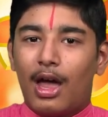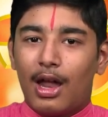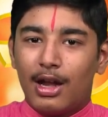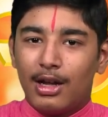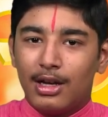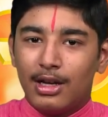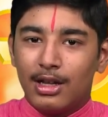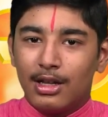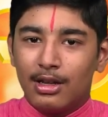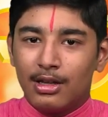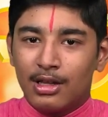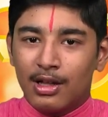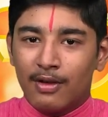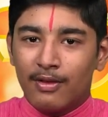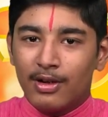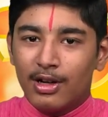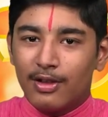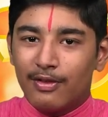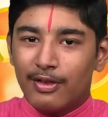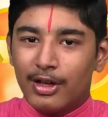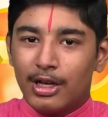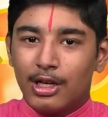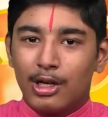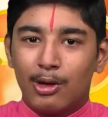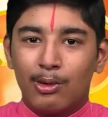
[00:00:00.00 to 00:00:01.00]
அந்த
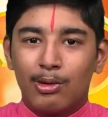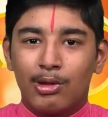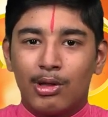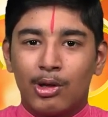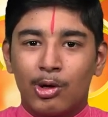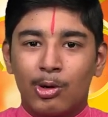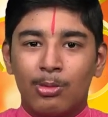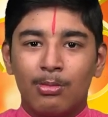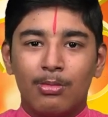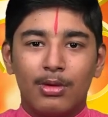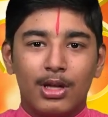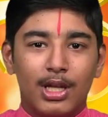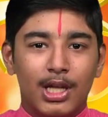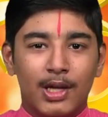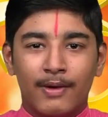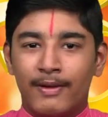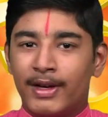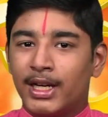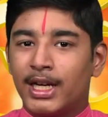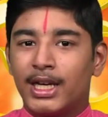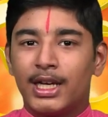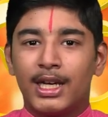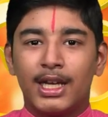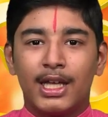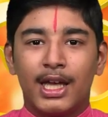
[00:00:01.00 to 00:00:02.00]
செவன்ட்டி ஃபைவ் தௌசண்டும்
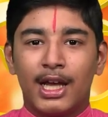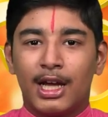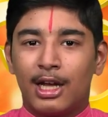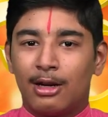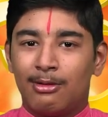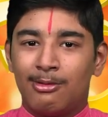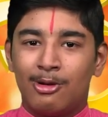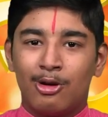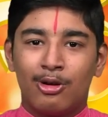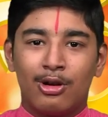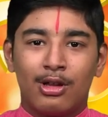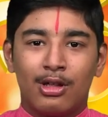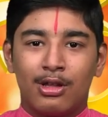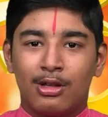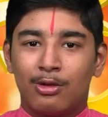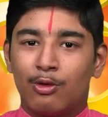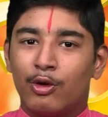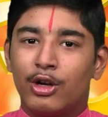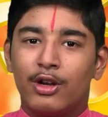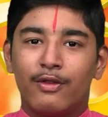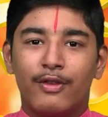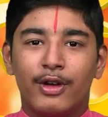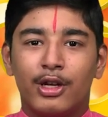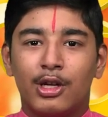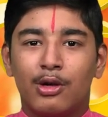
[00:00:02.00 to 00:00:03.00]
இவன்கிட்ட ஏற்கனவே ஒரு
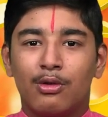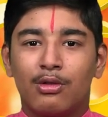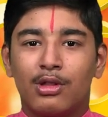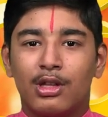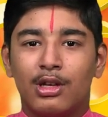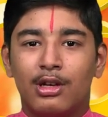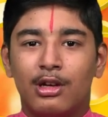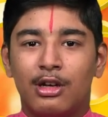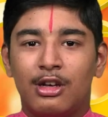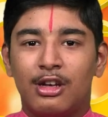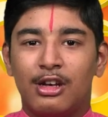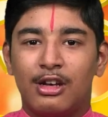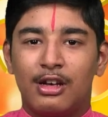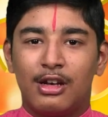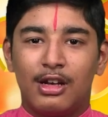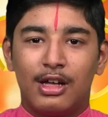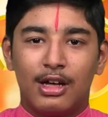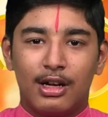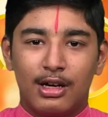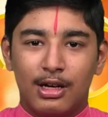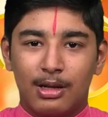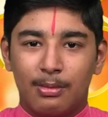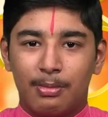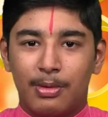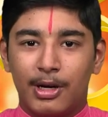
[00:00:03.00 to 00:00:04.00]
டுவெண்ட்டி ஃபைவ் தௌசண்ட்ல
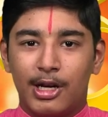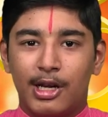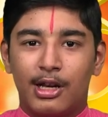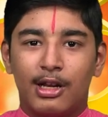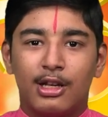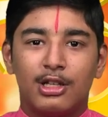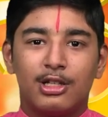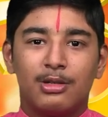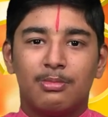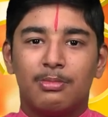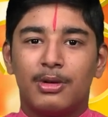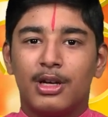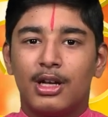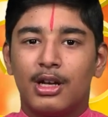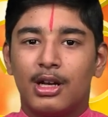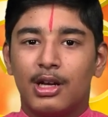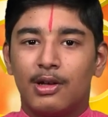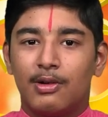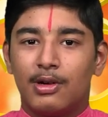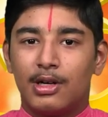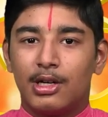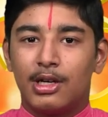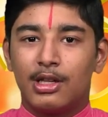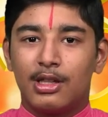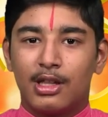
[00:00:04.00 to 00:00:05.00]
அந்த பதினஞ்சு
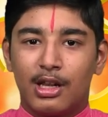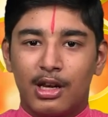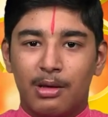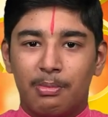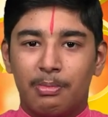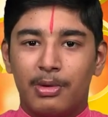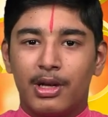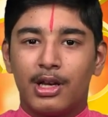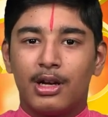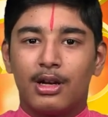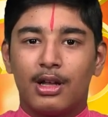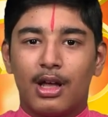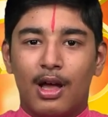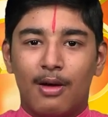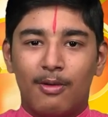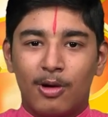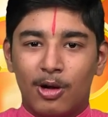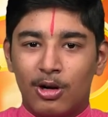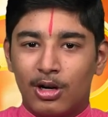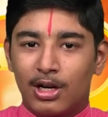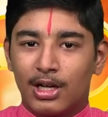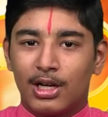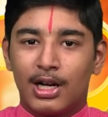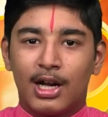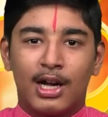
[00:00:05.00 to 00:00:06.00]
பேரில் வந்து சில பேர்
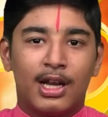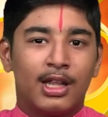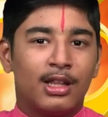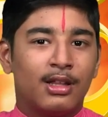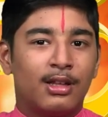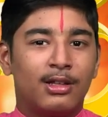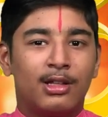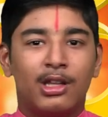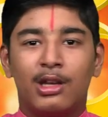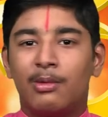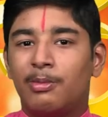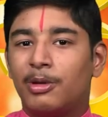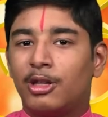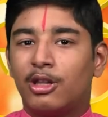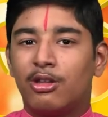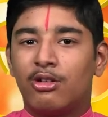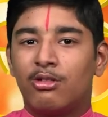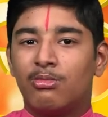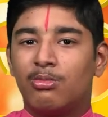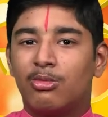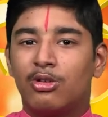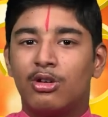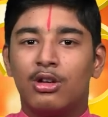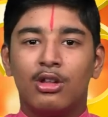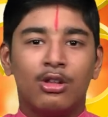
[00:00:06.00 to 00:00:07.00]
அவளோட கடனை திருப்பி
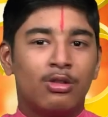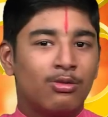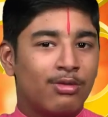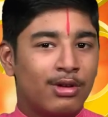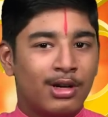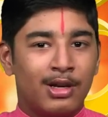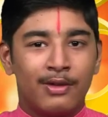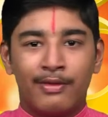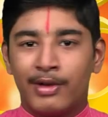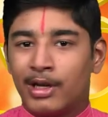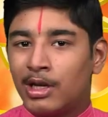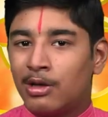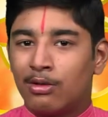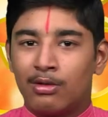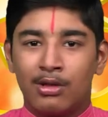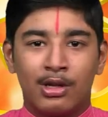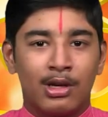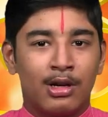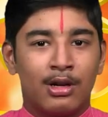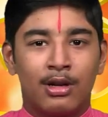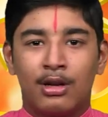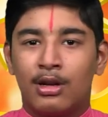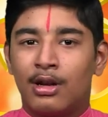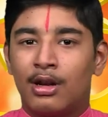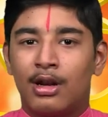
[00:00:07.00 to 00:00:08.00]
தரும்போது டுவெண்ட்டி ஃபைவ்
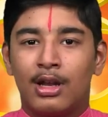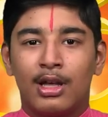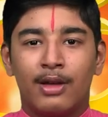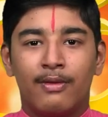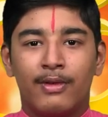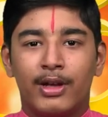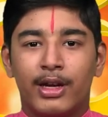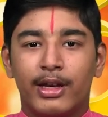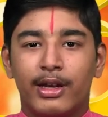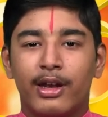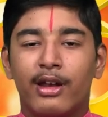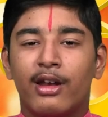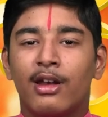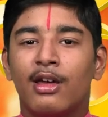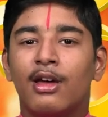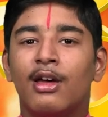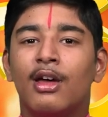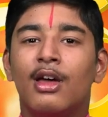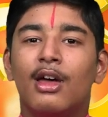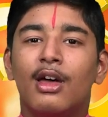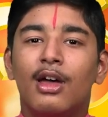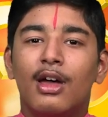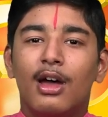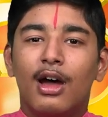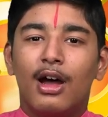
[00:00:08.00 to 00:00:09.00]
தௌசண்ட்ல இவன்கிட்ட
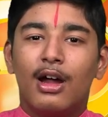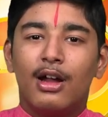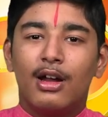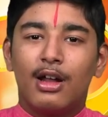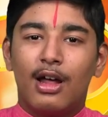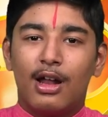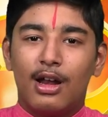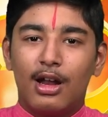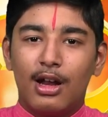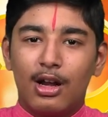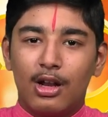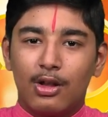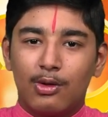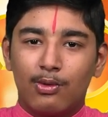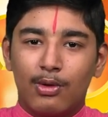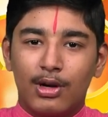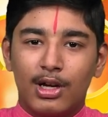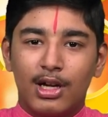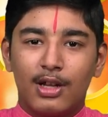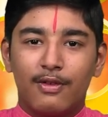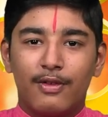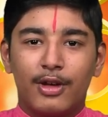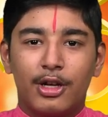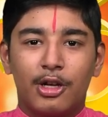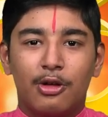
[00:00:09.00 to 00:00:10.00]
அதனால் அந்த
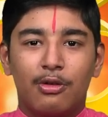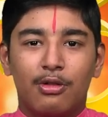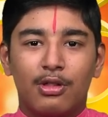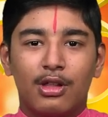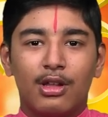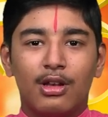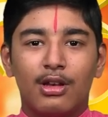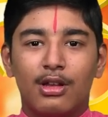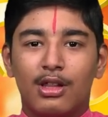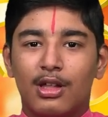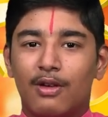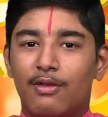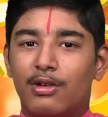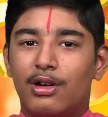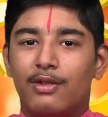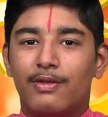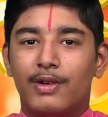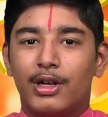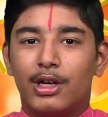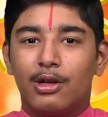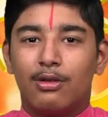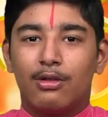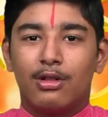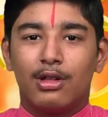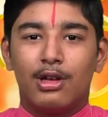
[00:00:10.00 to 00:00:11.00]
டுவெண்ட்டி ஃபைவ் தௌசண்ட் செவன்ட்டி
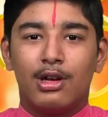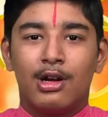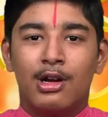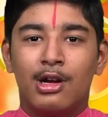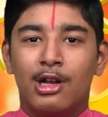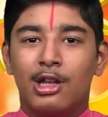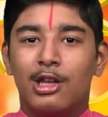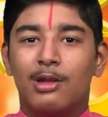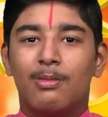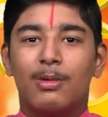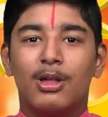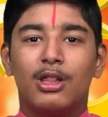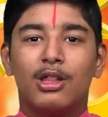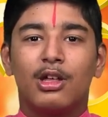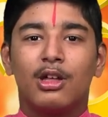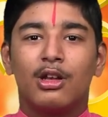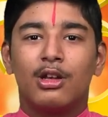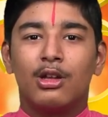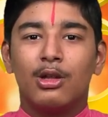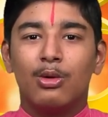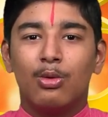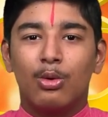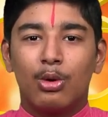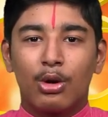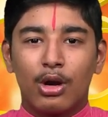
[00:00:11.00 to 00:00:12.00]
ஃபைவ் தௌசண்ட் ரெண்டுத்தையுமே
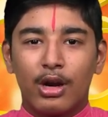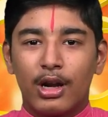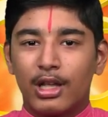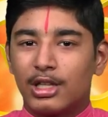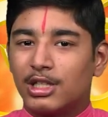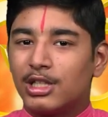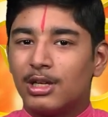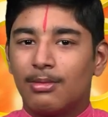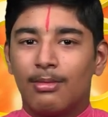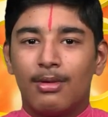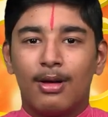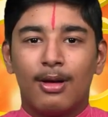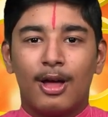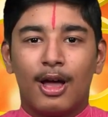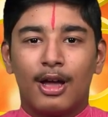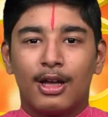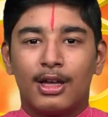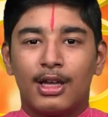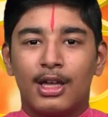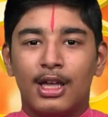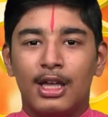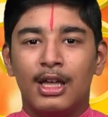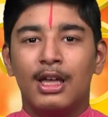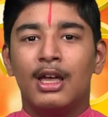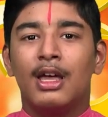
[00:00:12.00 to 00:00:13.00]
சேர்த்து ஒரு லட்சமாக
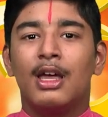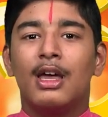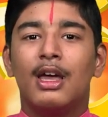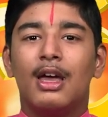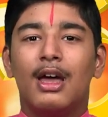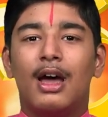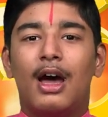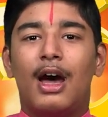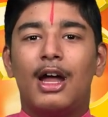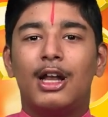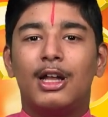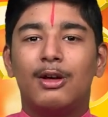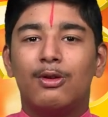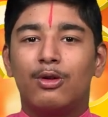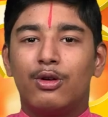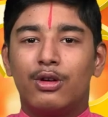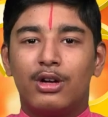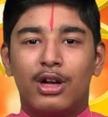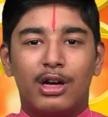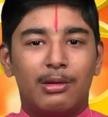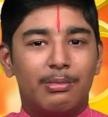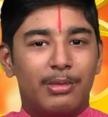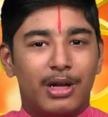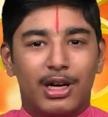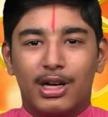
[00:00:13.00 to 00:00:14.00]
ஆக்கி அதை அவனோட
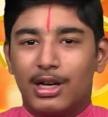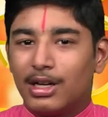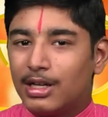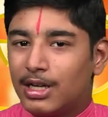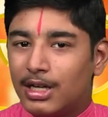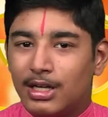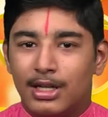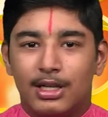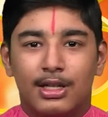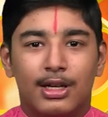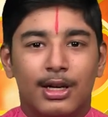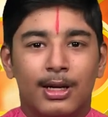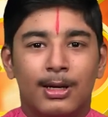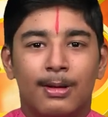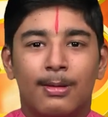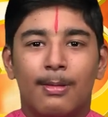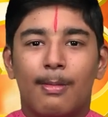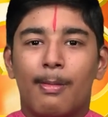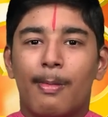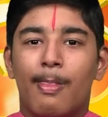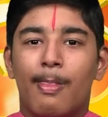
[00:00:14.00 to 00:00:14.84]
நண்பருக்கு தந்துட்டார்